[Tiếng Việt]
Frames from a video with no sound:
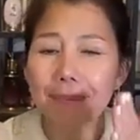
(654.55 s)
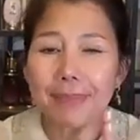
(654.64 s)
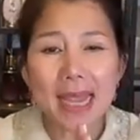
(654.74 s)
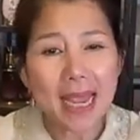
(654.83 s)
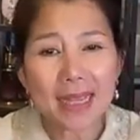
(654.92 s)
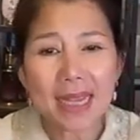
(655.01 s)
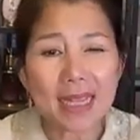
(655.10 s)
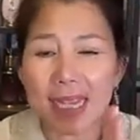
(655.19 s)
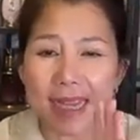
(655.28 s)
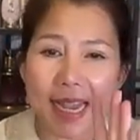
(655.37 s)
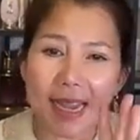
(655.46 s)
chậm nhẹ
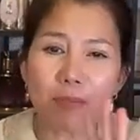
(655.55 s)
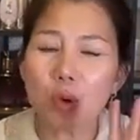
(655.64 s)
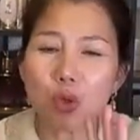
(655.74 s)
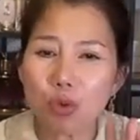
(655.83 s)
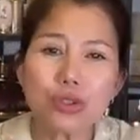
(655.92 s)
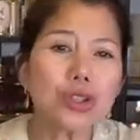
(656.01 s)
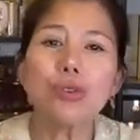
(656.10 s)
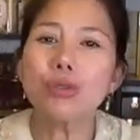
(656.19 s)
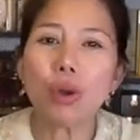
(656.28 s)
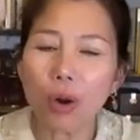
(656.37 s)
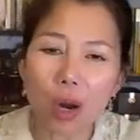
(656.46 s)
nhẹ nhẹ nhẹ một chút
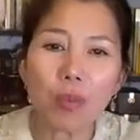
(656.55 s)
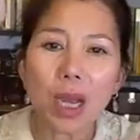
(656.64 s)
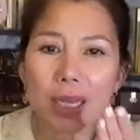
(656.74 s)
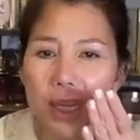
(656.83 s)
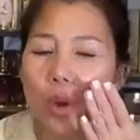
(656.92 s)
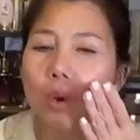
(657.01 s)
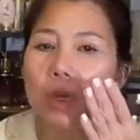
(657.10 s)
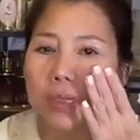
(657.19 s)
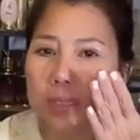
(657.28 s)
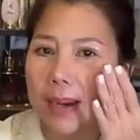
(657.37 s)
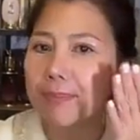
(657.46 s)
xíu thôi không cần
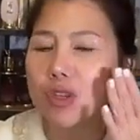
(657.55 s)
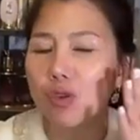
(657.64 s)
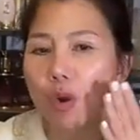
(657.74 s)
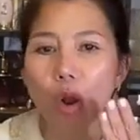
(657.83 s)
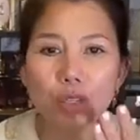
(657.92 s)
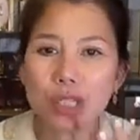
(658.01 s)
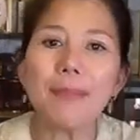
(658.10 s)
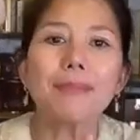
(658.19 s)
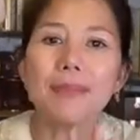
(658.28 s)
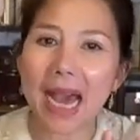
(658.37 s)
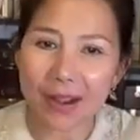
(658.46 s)
nhiều cứ chậm chịu khó
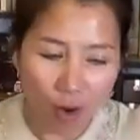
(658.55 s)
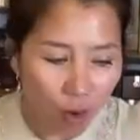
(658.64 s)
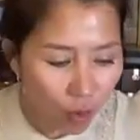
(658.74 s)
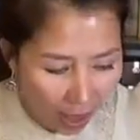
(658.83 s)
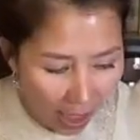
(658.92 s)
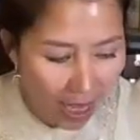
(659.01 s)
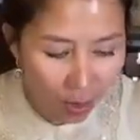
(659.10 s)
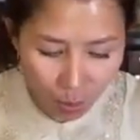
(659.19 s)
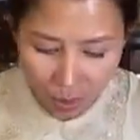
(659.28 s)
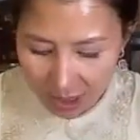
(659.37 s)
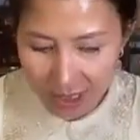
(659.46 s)
chậm là nó ok
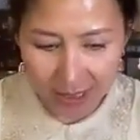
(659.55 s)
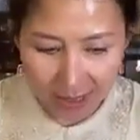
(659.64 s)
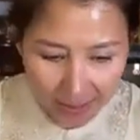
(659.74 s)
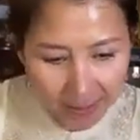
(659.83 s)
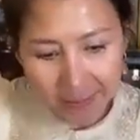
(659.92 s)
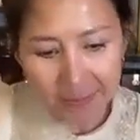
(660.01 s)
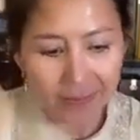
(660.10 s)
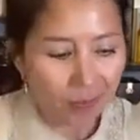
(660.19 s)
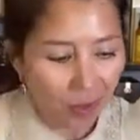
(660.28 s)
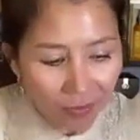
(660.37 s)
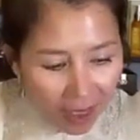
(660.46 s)
luôn nhé cả nhà nhé
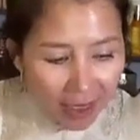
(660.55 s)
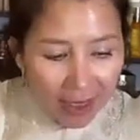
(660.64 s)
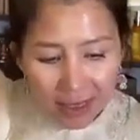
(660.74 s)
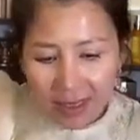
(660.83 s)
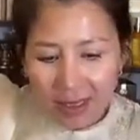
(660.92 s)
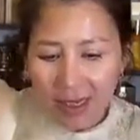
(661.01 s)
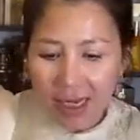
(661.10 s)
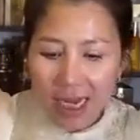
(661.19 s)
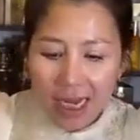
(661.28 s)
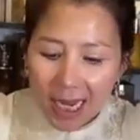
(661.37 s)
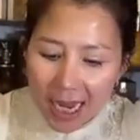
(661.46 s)
nó vậy đấy
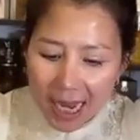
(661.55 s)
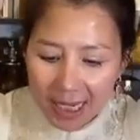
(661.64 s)
cái